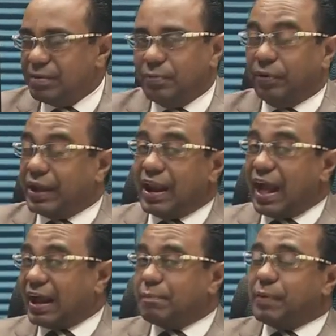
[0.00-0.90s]
Porque
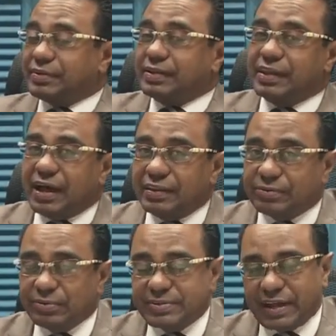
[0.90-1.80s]
la capacidad de
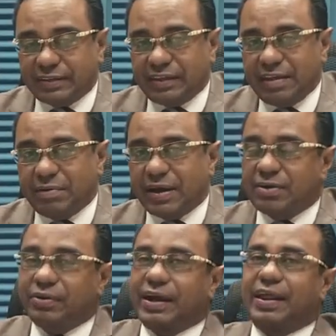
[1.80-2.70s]
escucha activa es
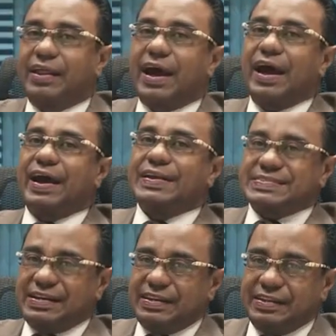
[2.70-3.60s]
lo que le da a
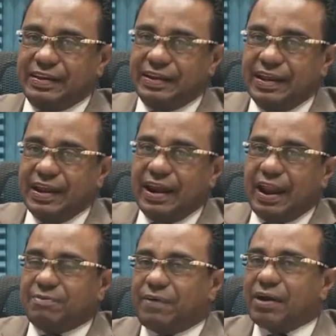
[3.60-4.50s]
ese líder
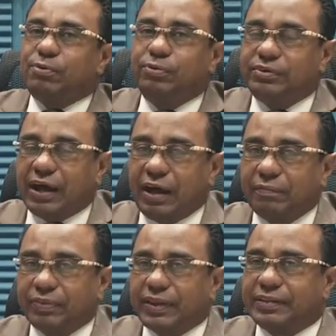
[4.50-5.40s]
la facultad
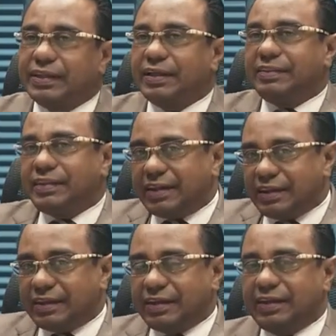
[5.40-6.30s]
de
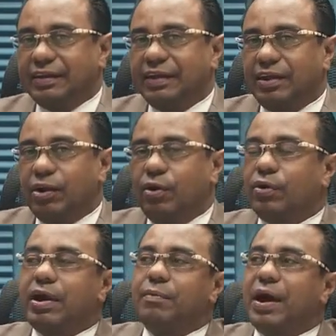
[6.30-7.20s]
dirigir
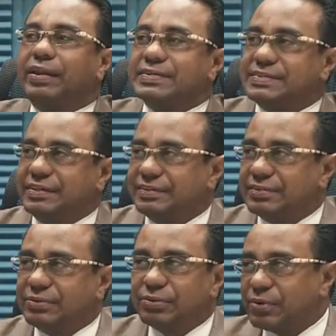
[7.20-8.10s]
lo que va a decir.
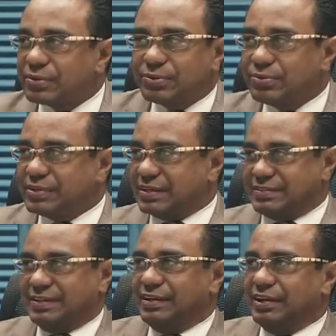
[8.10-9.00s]
Si tú no
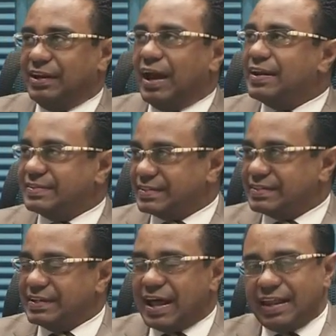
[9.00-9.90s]
escuchas las
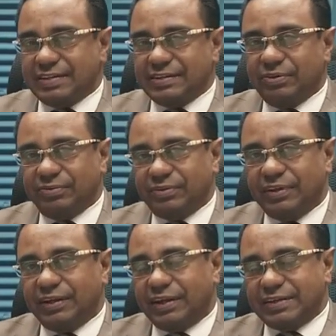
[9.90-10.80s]
necesidades de los
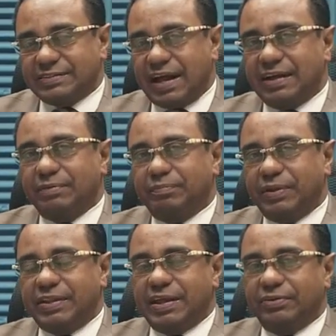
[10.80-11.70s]
que están
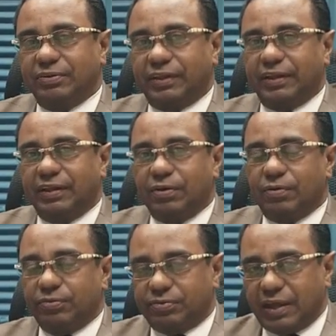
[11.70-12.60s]
pidiéndote
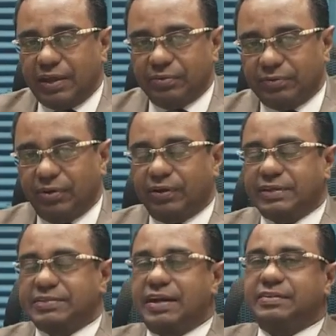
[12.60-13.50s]
consejos, de los que
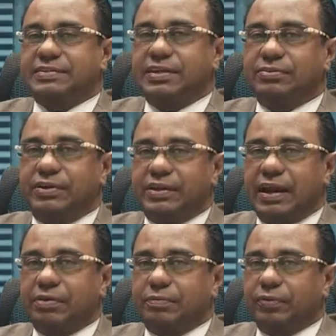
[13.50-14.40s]
están siendo
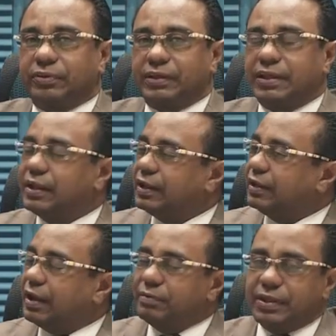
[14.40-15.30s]
liderados por ti,
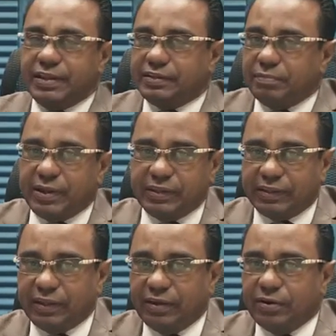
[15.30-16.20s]

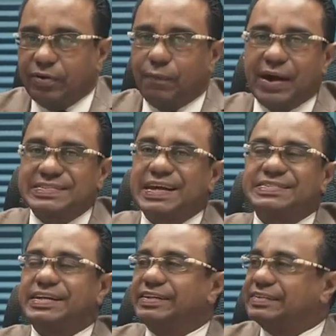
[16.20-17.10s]
evidentemente no vas a
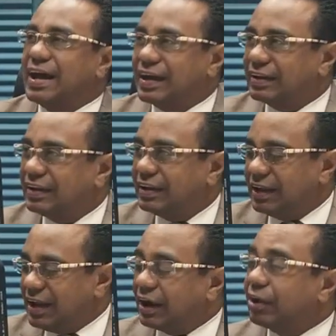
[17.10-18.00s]
acertar
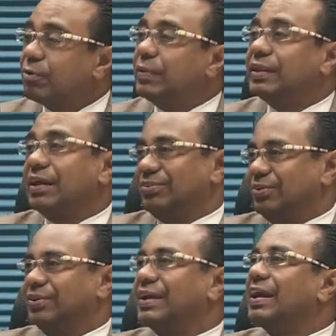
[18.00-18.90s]
en las
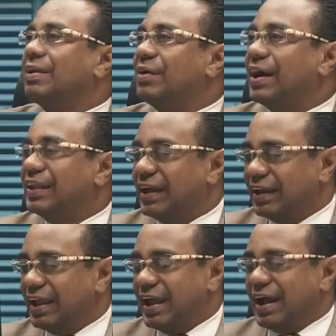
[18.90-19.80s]
recomendaciones que le vas a dar
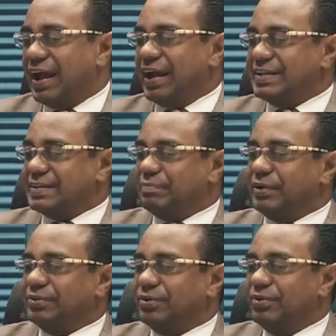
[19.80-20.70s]
a esa
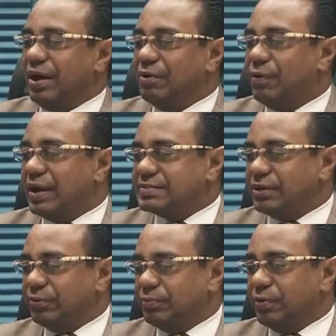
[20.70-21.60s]
persona o a
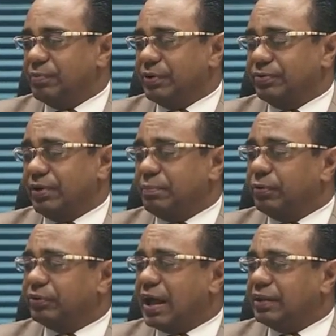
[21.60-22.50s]
ese grupo de personas.
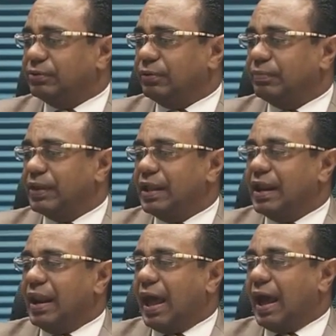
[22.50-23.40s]
Por tanto,
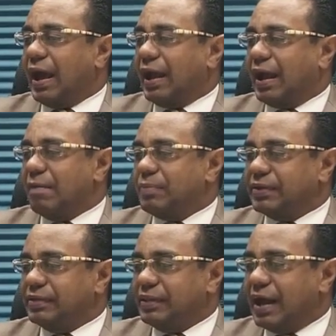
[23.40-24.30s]
la
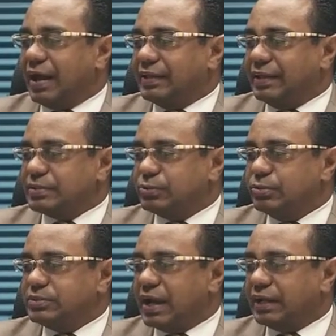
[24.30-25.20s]
capacidad de
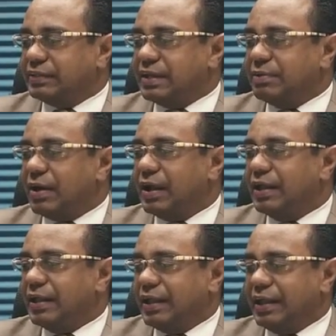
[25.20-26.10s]
escucha activa
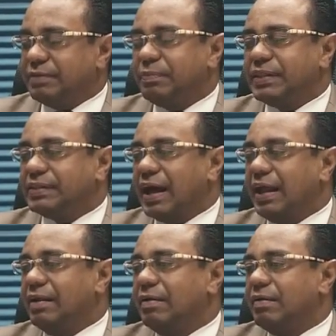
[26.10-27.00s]
es
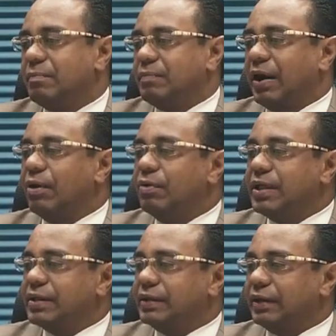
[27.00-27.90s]
vital para un
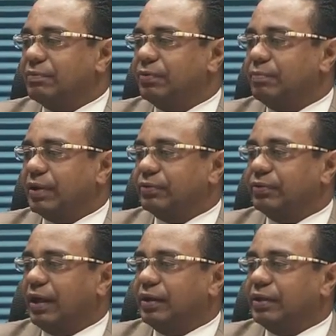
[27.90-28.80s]
líder
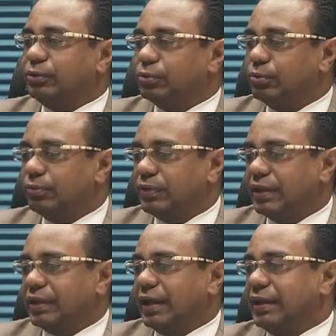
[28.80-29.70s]
transformacional y tú
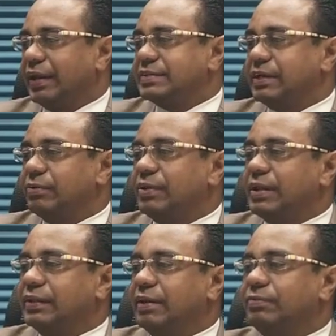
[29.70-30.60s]
que quieres ser un
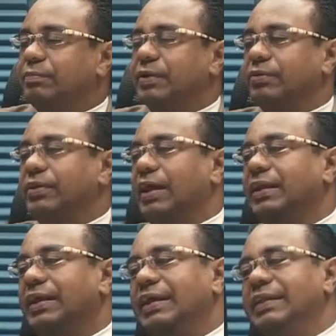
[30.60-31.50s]
líder transformacional
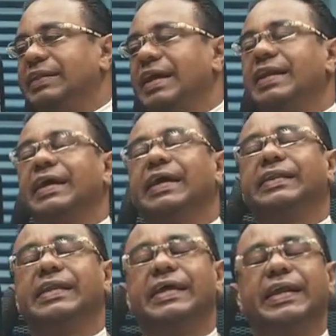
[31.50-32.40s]
tiene que
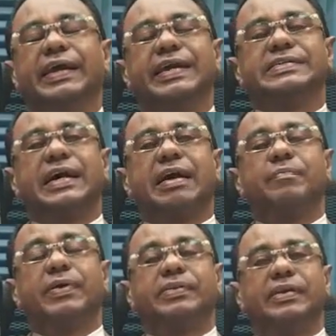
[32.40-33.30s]
tener esa
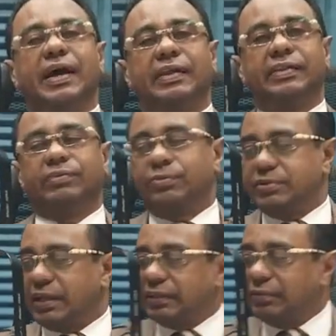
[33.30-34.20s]
capacidad de
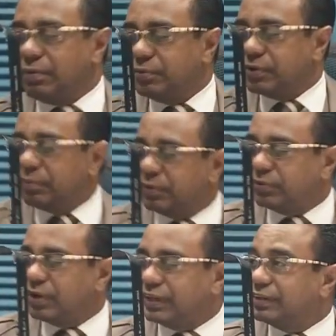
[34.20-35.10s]
escucha activa. Hay muchas
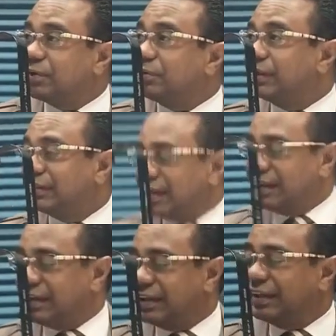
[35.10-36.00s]
personas que están
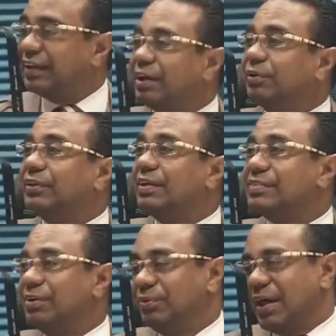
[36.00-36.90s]
conectadas, que nos están
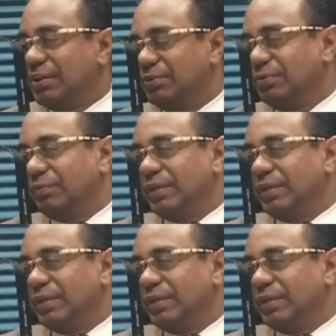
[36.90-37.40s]
saludando.